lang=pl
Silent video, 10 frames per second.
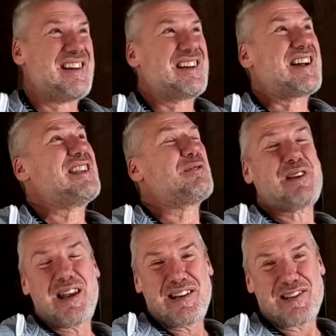E, kanał
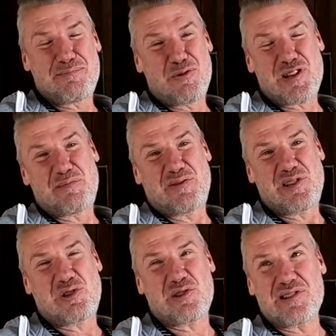dalej jest, można
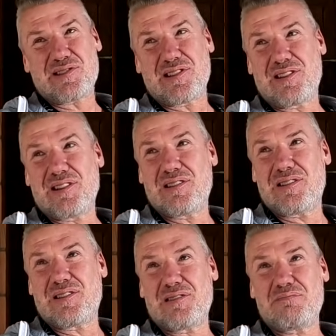powiedzieć, czysty.
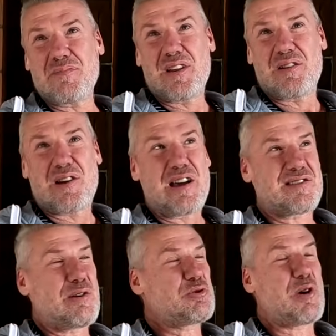
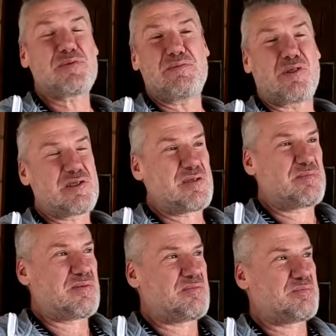E, z autopsji mogę to
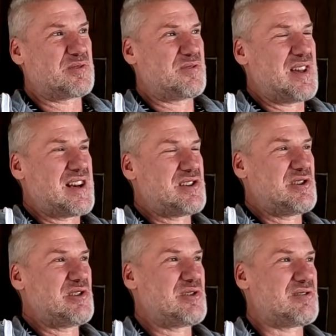
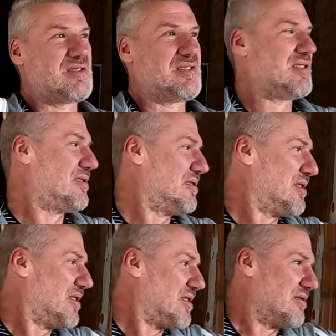potwierdzić
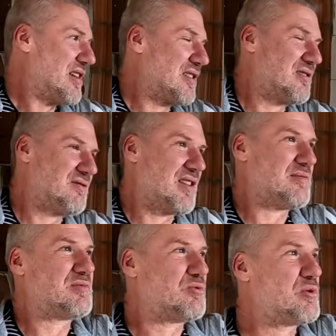e, na,
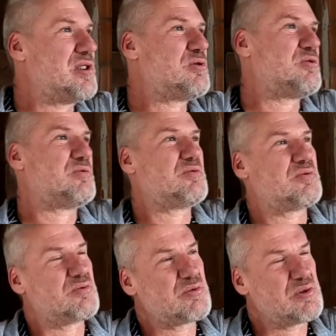na, u, kilku,
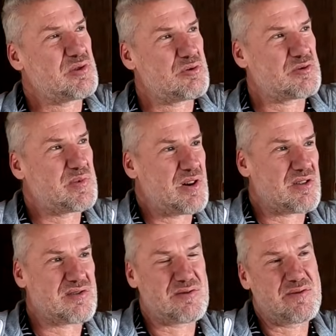u kilku
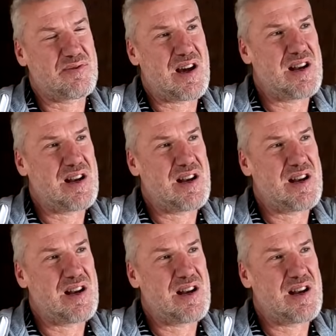odbiorców,